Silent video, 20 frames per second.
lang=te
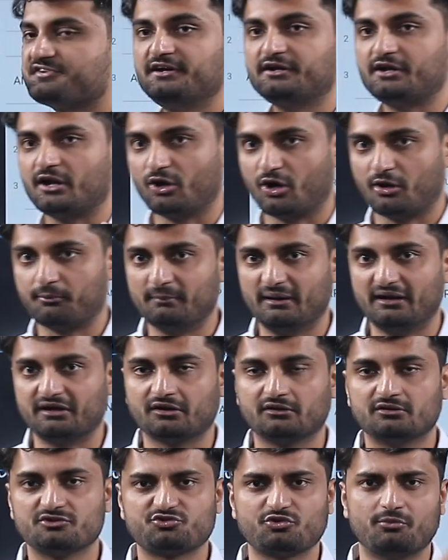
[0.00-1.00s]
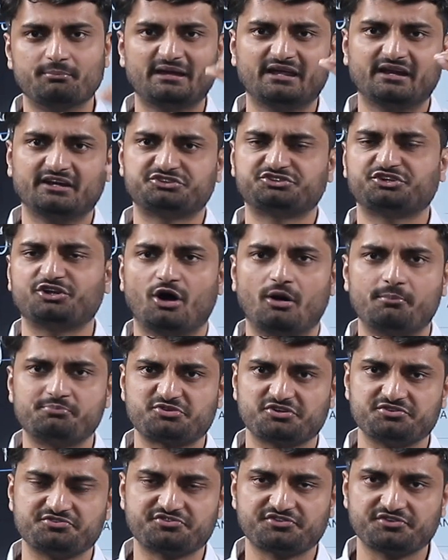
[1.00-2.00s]
సీట్ అలాట్మెంట్ సో మీరు ఇచ్చిన
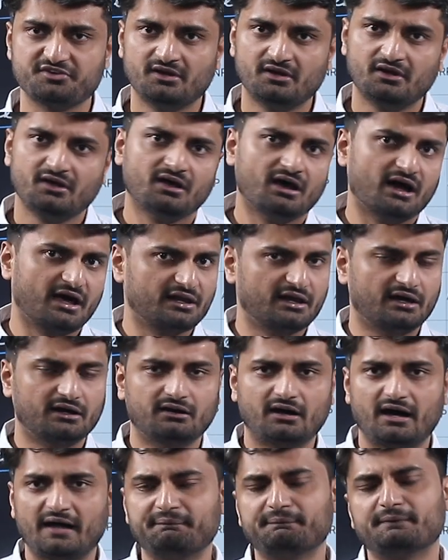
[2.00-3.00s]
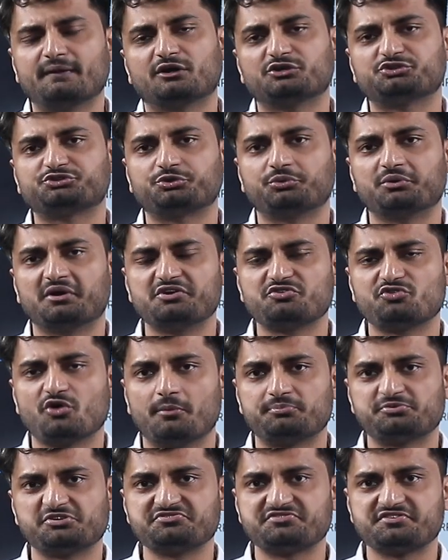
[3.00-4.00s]
ఆప్షన్స్ అలా అందరు స్టూడెంట్స్
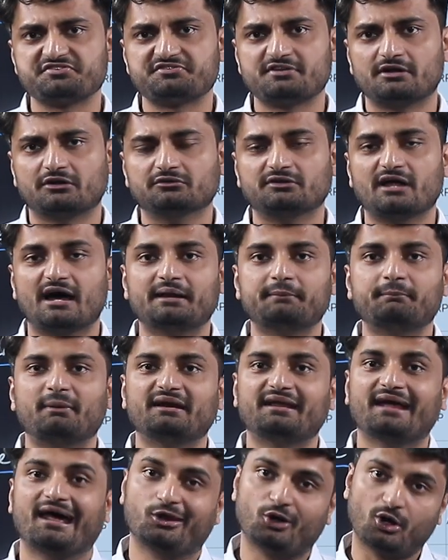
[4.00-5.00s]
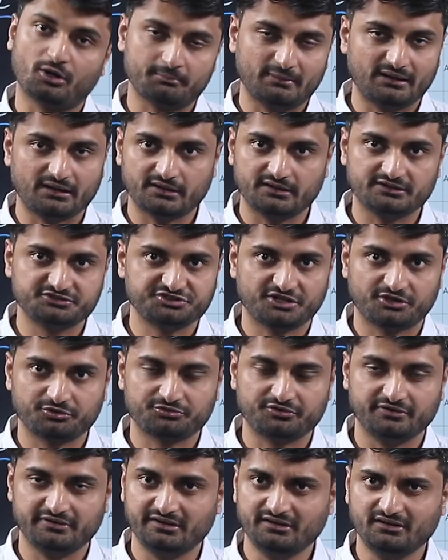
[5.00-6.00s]
ఆప్షన్స్ ఇస్తారు దాన్ని బట్టి అలాట్మెంట్ అనేది
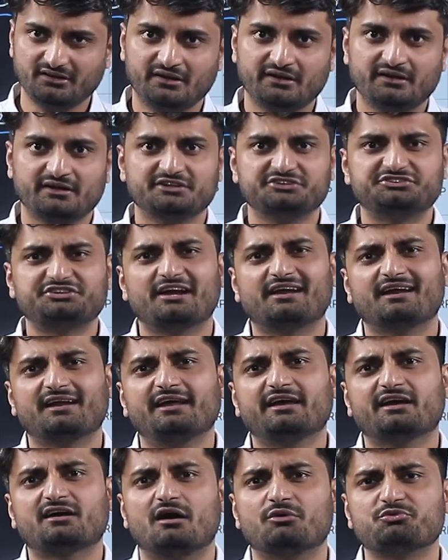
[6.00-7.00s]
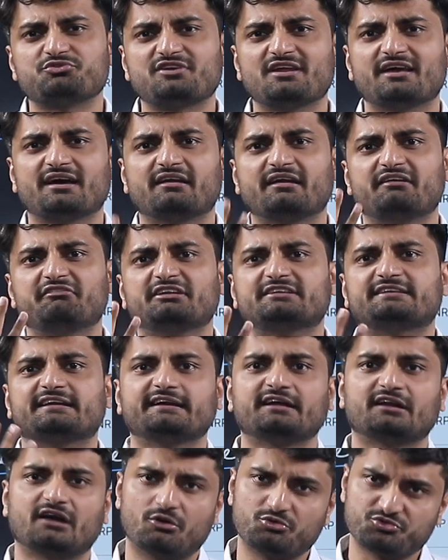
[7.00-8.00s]
జరుగుతుంది జనరలీ ఈ కౌన్సిలింగ్ అనేవి
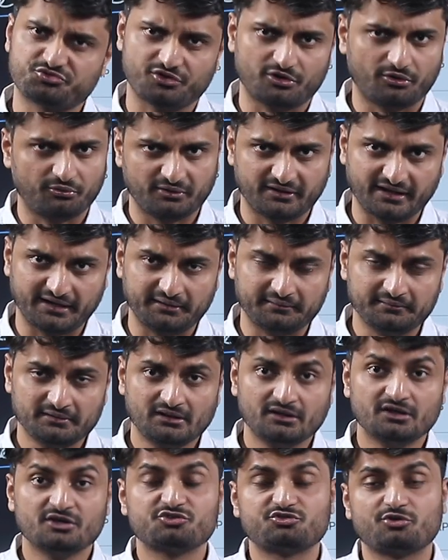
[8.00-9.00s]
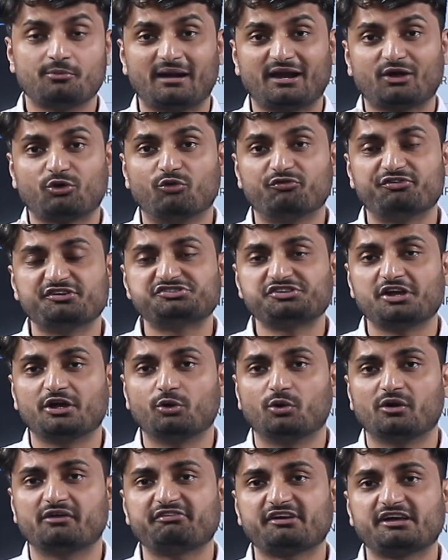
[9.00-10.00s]
త్రీ రౌండ్స్లో ఉంటాయి సో మనకు ఒఫీషియల్
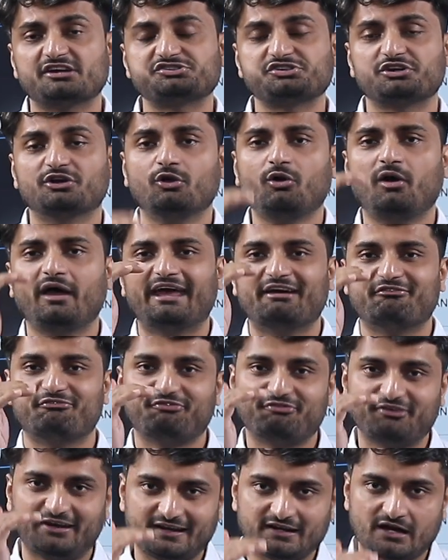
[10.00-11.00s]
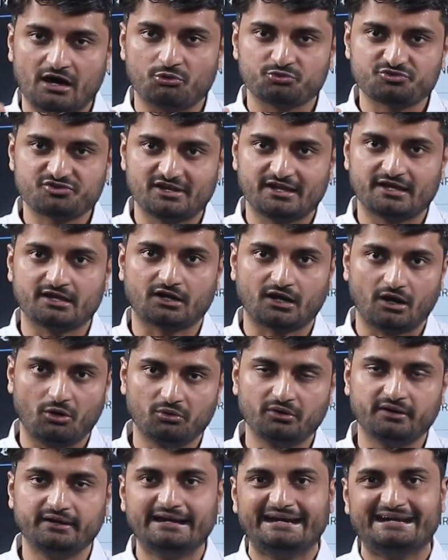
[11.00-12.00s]
నోటిఫికేషన్లో ఎవ్రీ కౌన్సిలింగ్
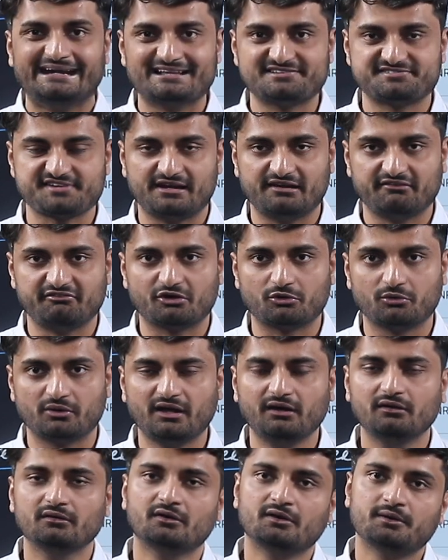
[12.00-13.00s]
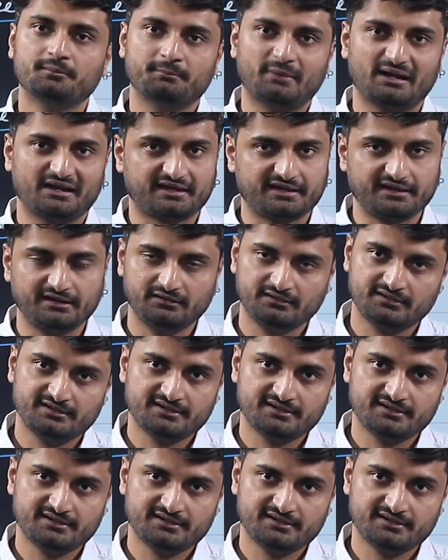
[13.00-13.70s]
రౌండ్ డీటెయిల్స్ అనేవి కూడా మనకి